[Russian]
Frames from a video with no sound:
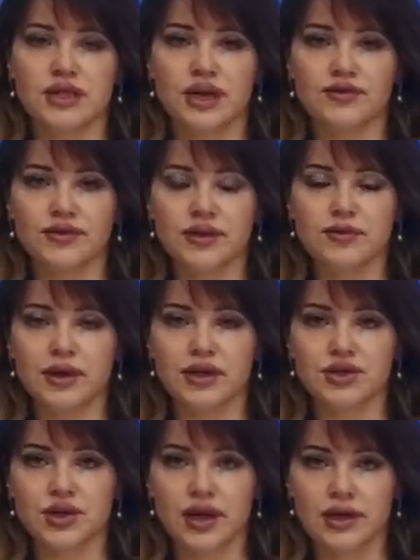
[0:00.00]
из кафе в
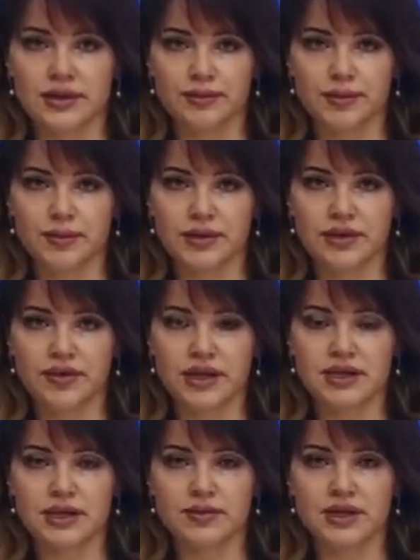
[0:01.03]
Махачкале. По
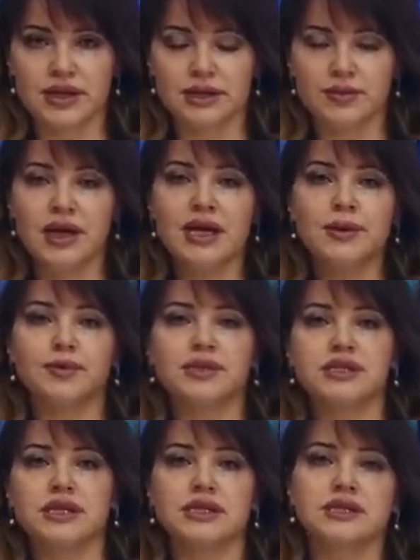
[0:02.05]
предварительным данным,
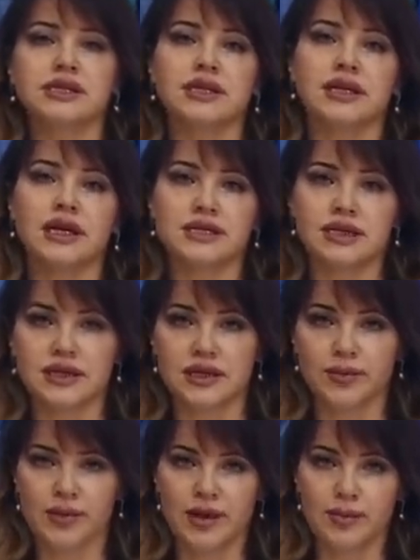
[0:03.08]
посетители
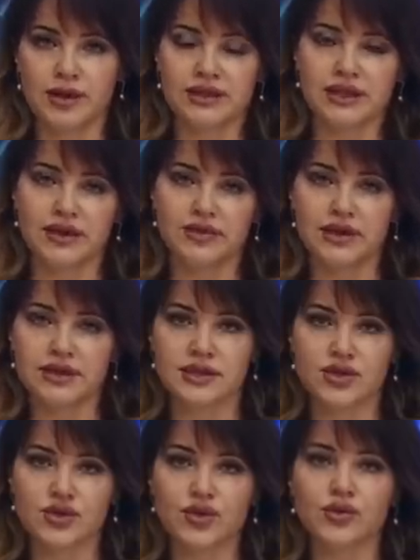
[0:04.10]
«Казан-кебаба» отравились
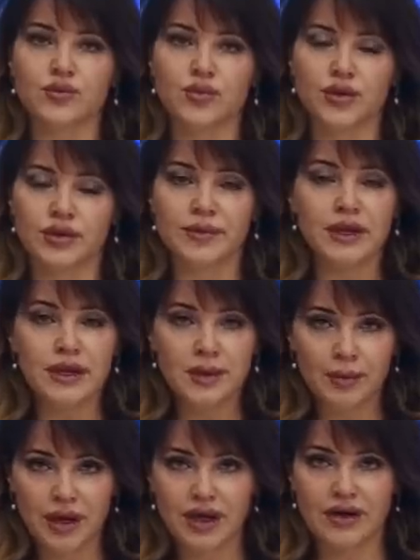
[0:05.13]
шаурмой.
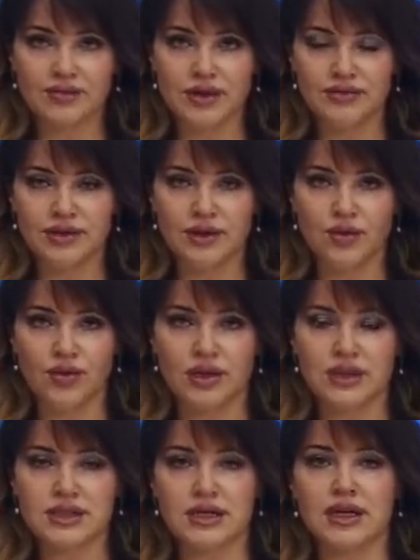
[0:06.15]
Пока выявлено
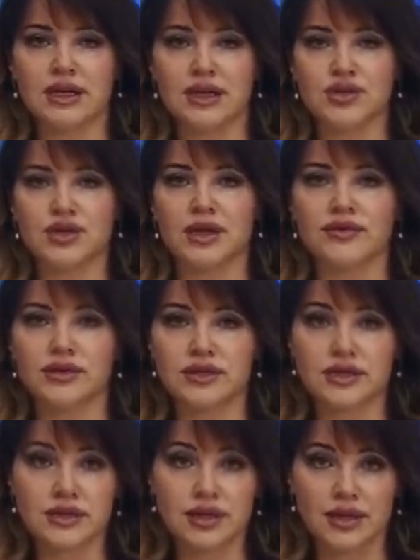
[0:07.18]
около 40 человек,
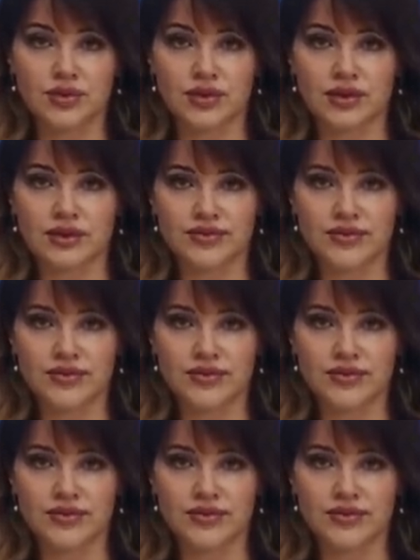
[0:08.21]
среди которых